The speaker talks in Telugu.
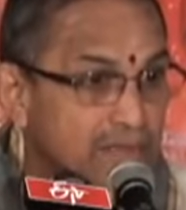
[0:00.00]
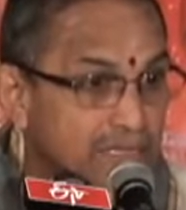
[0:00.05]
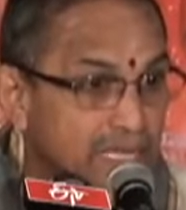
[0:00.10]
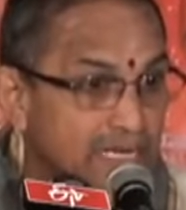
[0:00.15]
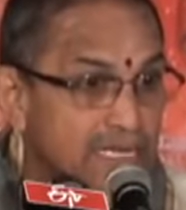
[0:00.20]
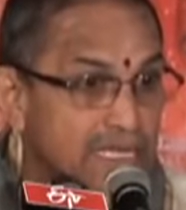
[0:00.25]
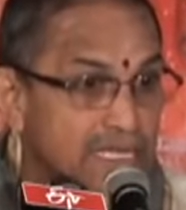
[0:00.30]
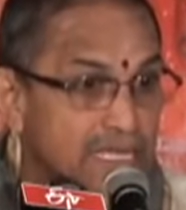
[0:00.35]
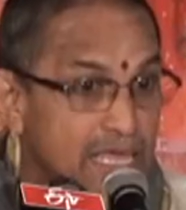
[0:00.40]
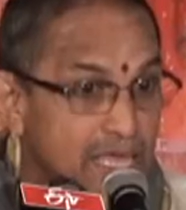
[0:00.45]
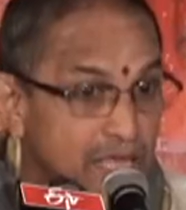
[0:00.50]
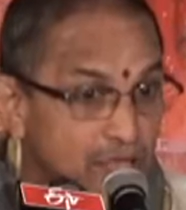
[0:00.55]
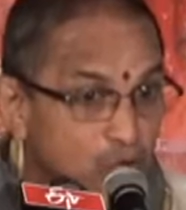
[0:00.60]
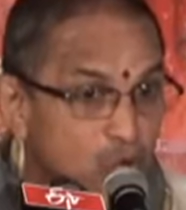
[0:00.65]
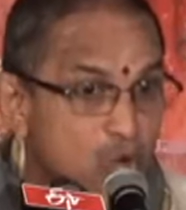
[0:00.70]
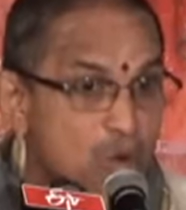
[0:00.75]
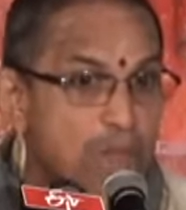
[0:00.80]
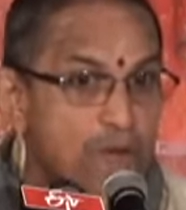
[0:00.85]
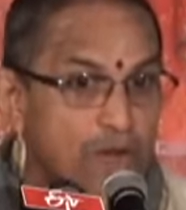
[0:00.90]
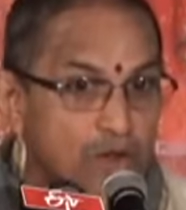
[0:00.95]
దాన్ని ఏ
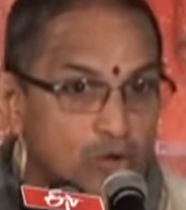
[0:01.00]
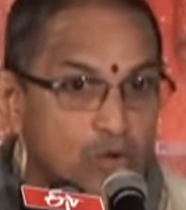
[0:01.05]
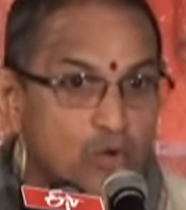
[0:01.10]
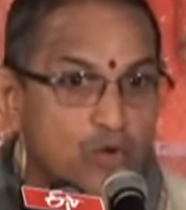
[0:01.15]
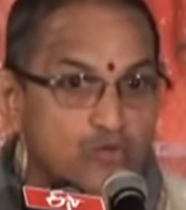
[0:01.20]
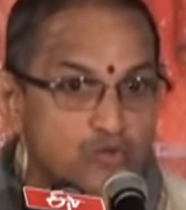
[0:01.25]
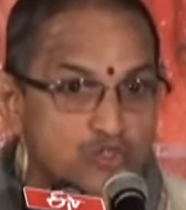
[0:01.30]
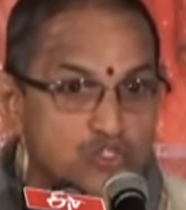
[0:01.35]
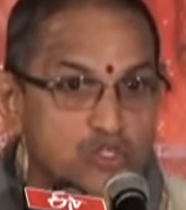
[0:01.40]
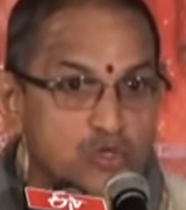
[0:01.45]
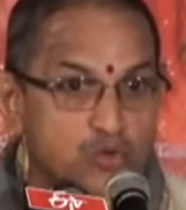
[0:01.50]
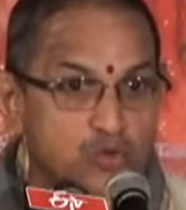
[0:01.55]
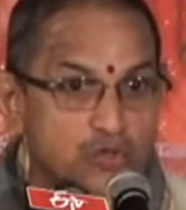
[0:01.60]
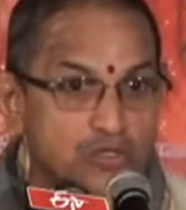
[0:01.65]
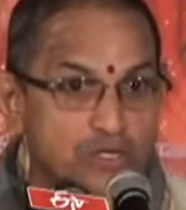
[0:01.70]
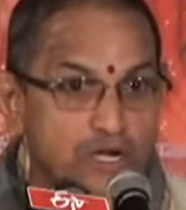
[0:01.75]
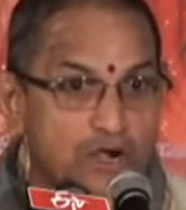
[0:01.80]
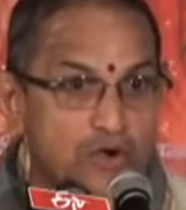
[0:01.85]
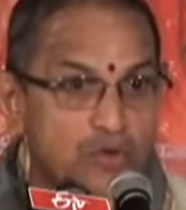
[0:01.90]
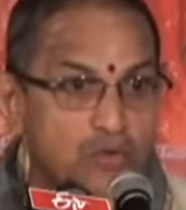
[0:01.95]
రూపంలో
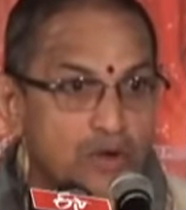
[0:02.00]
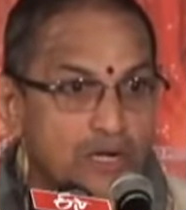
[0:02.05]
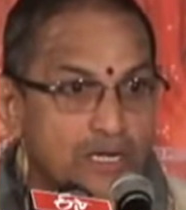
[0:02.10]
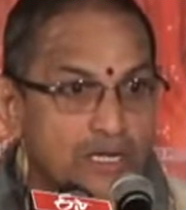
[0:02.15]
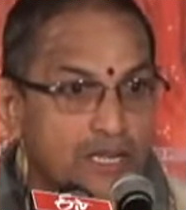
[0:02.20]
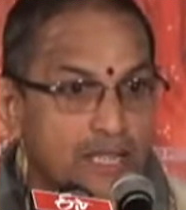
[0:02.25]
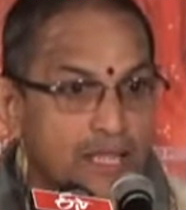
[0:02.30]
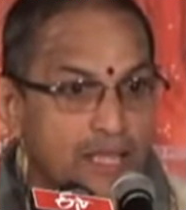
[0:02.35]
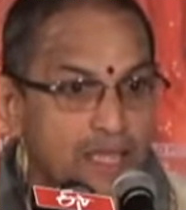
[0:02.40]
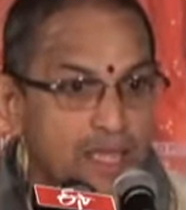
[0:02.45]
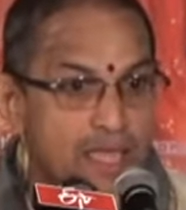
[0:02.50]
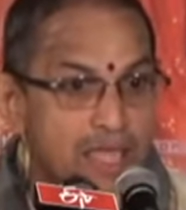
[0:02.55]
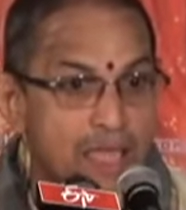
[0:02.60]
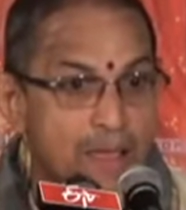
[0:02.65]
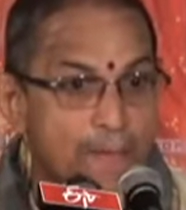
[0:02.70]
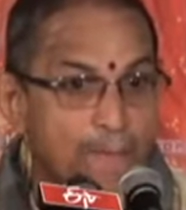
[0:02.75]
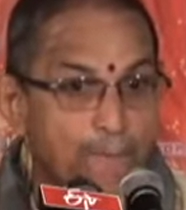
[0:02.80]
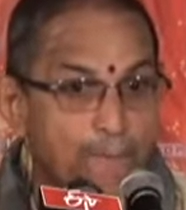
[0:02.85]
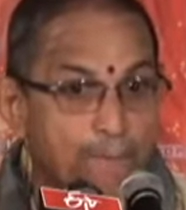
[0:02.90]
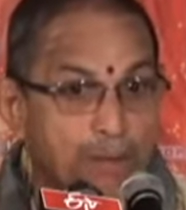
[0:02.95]
ఉంచుకుంటాడు అంటే
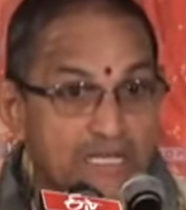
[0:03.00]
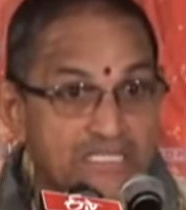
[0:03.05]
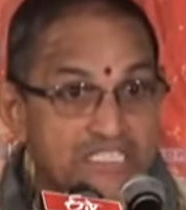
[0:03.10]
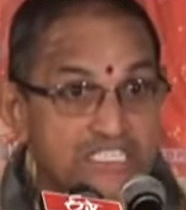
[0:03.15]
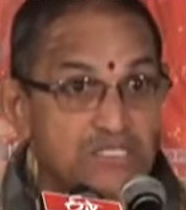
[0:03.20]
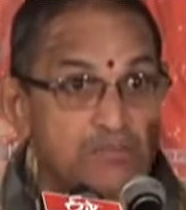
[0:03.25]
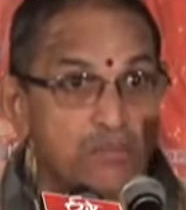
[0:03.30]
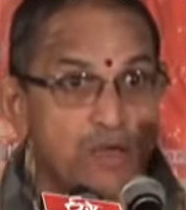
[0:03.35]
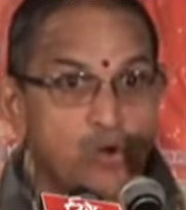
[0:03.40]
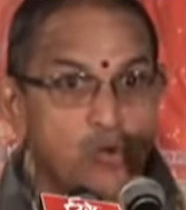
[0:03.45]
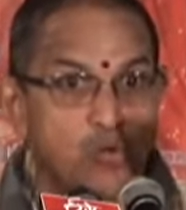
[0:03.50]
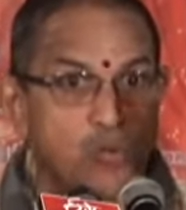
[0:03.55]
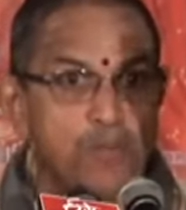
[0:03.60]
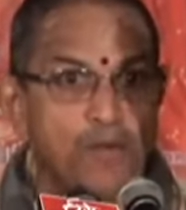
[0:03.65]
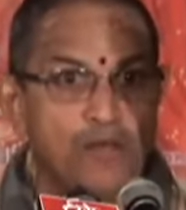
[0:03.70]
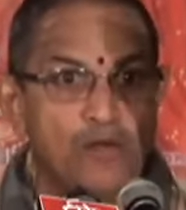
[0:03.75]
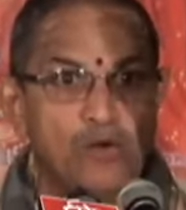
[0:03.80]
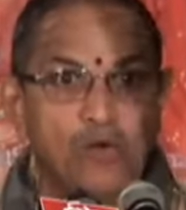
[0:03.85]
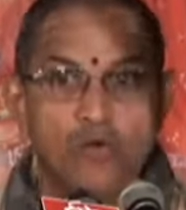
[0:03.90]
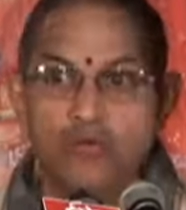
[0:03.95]
భస్మ
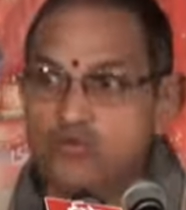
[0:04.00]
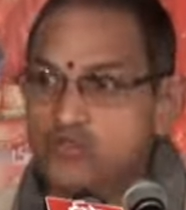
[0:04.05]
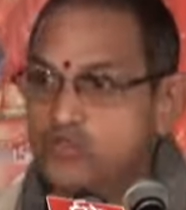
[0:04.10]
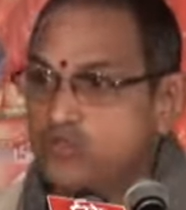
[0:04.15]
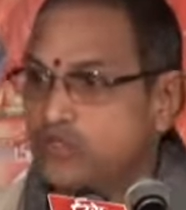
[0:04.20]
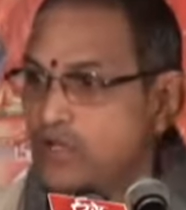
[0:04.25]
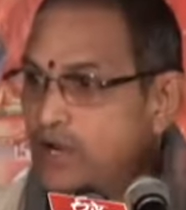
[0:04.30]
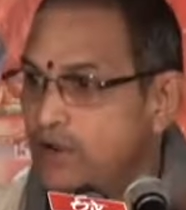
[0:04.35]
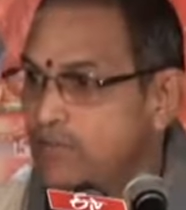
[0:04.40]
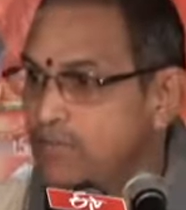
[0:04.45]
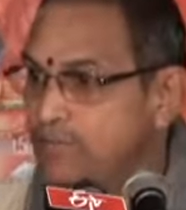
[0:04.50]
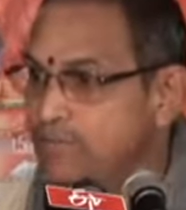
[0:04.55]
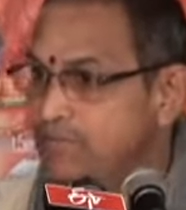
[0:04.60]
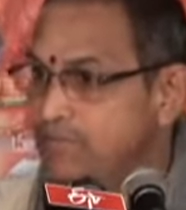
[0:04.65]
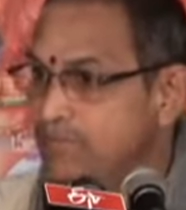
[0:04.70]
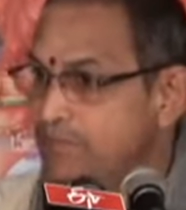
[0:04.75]
రూపంలో ఉంచుతాడు